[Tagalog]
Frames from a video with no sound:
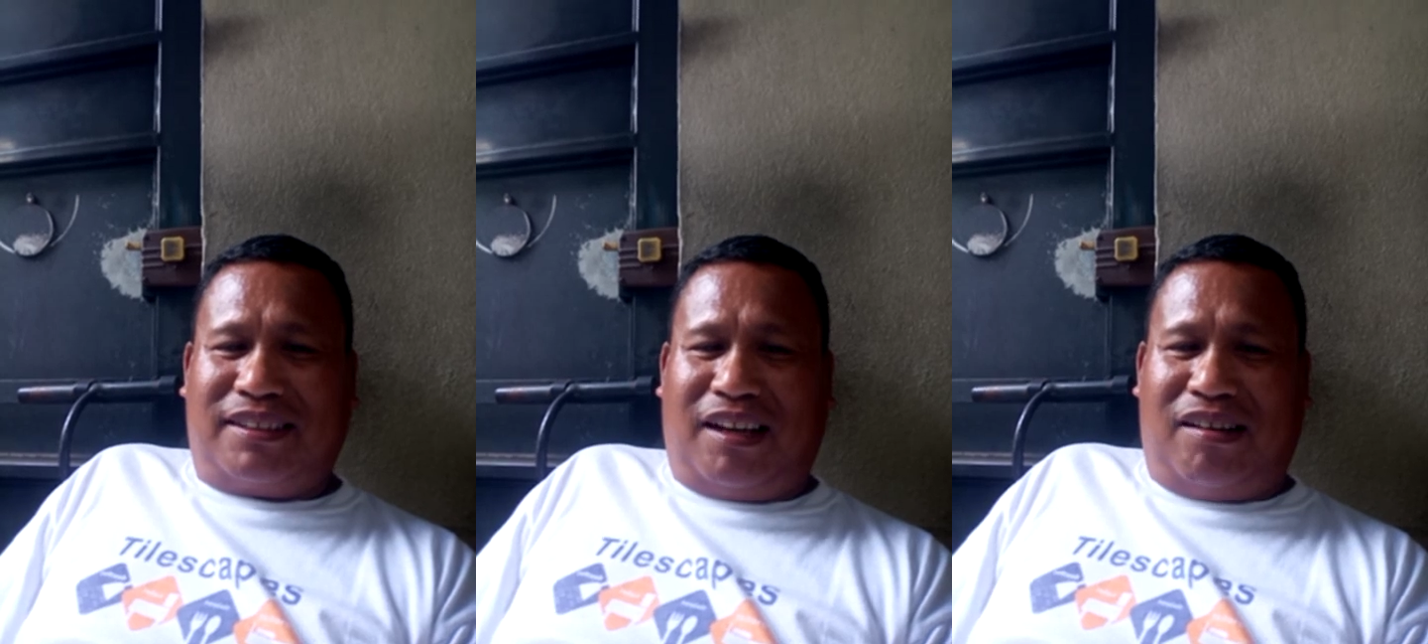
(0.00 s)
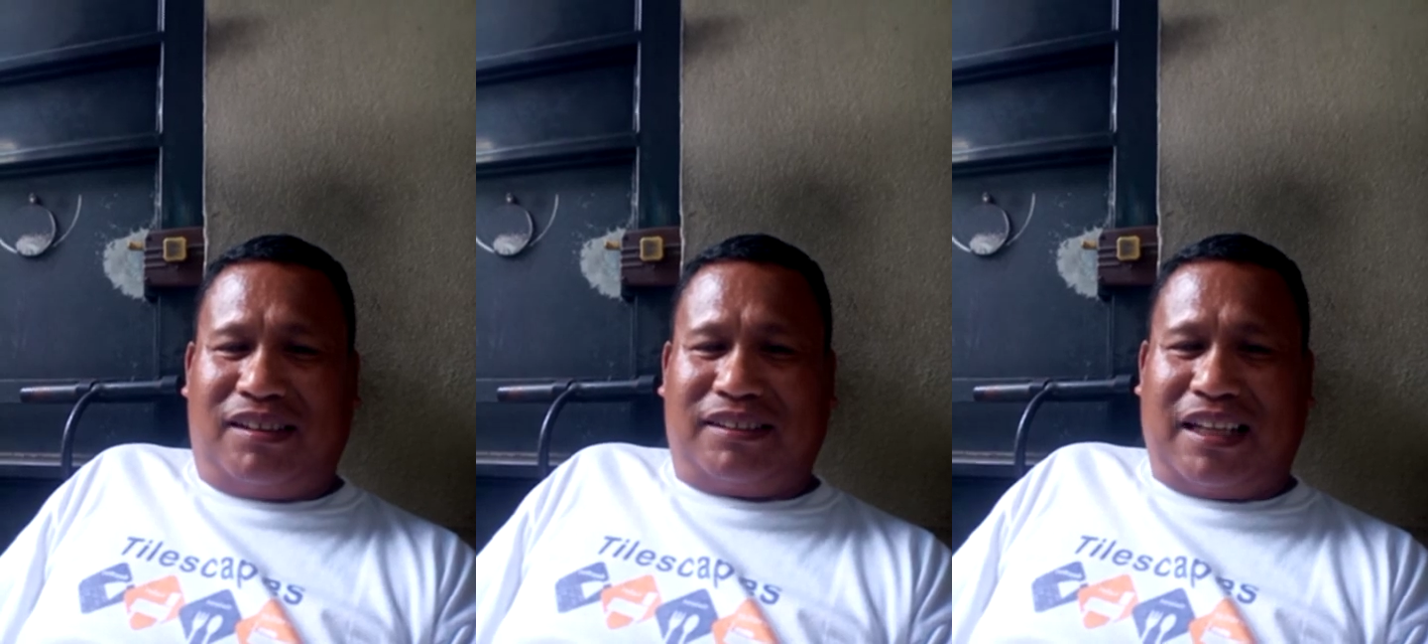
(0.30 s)
ngayon
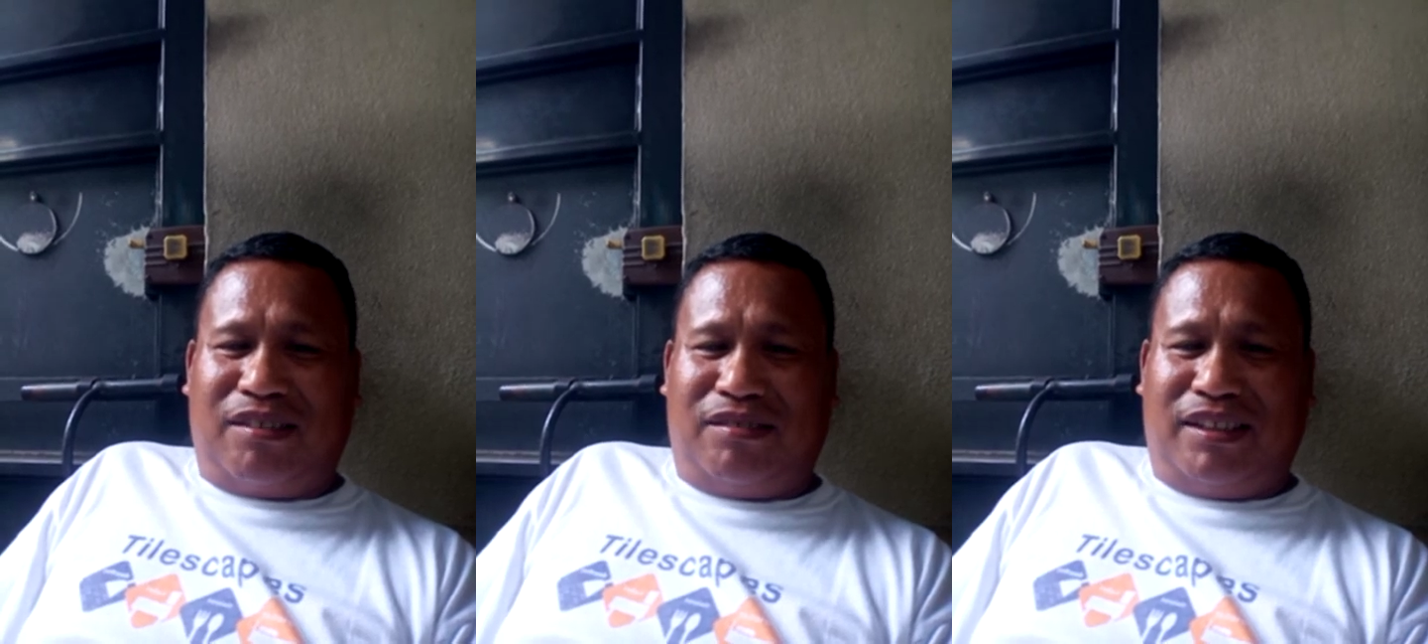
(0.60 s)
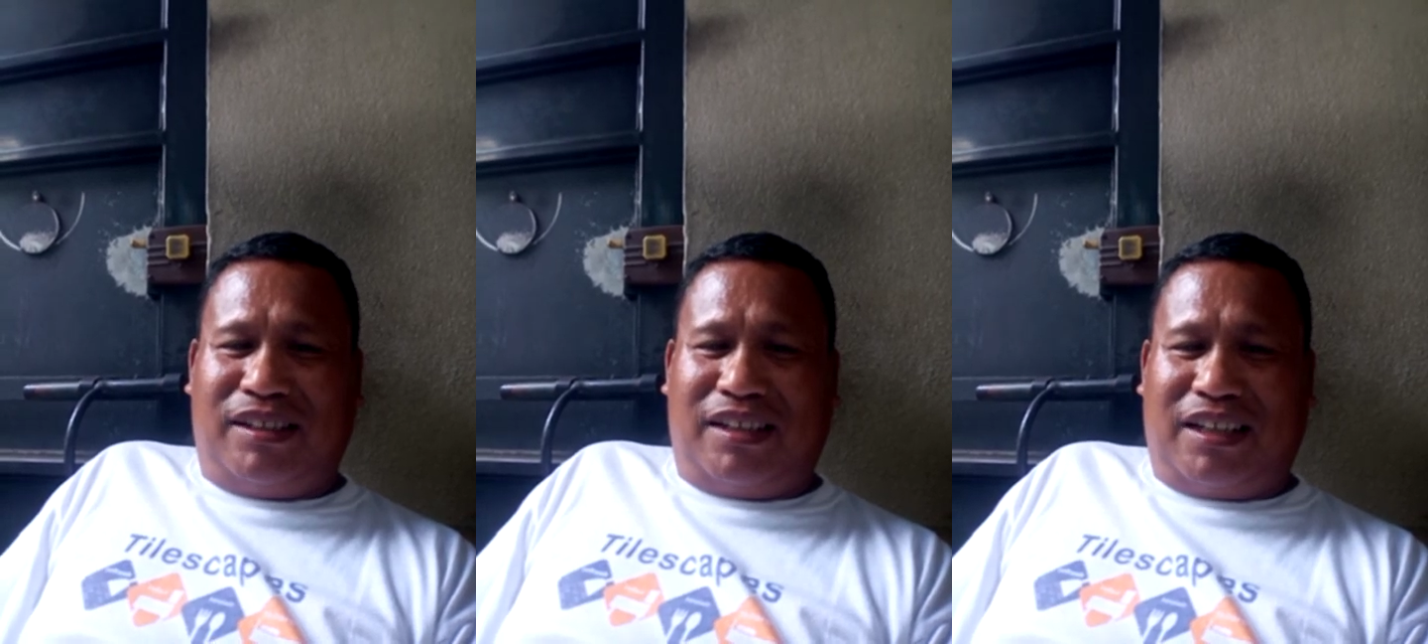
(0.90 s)
lang tayo
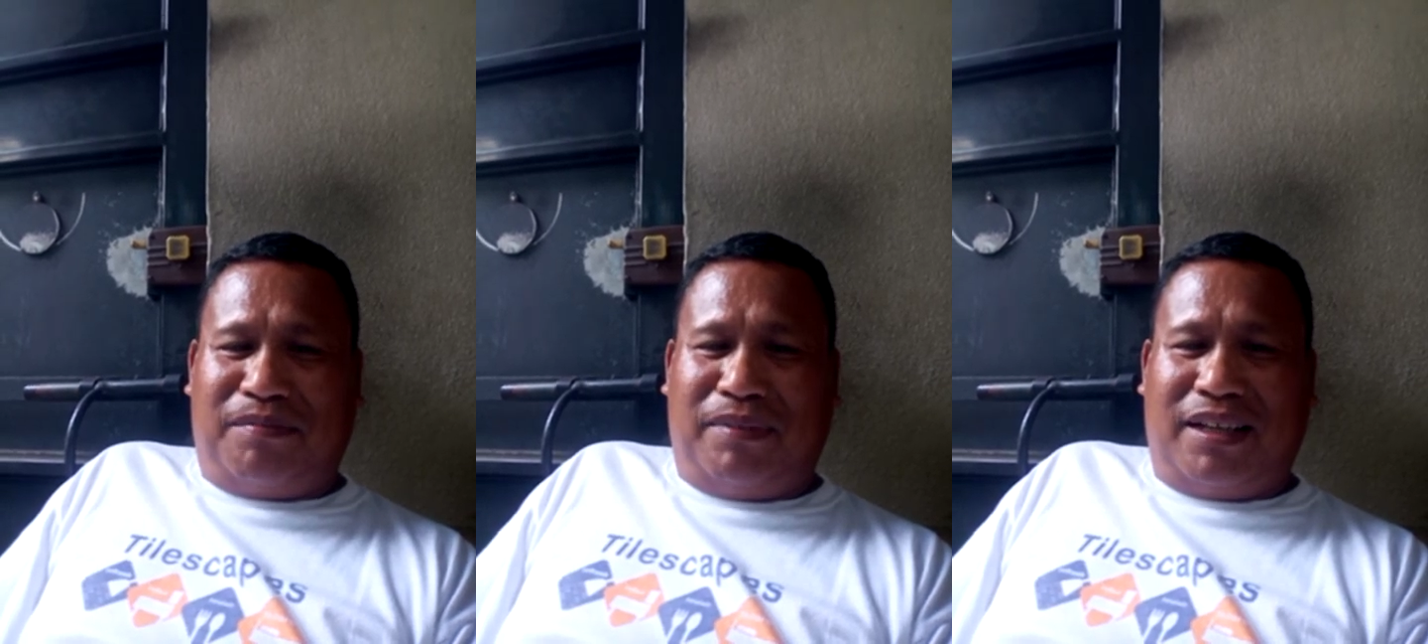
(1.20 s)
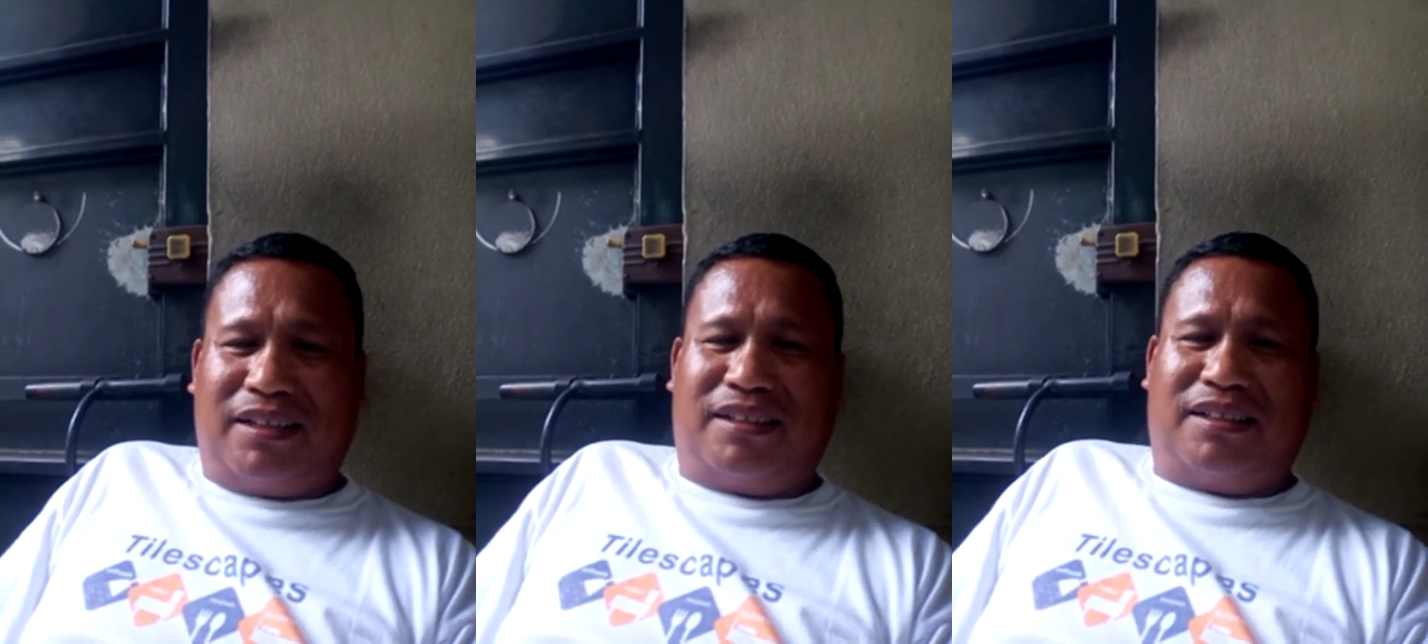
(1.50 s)
uli naka-vlog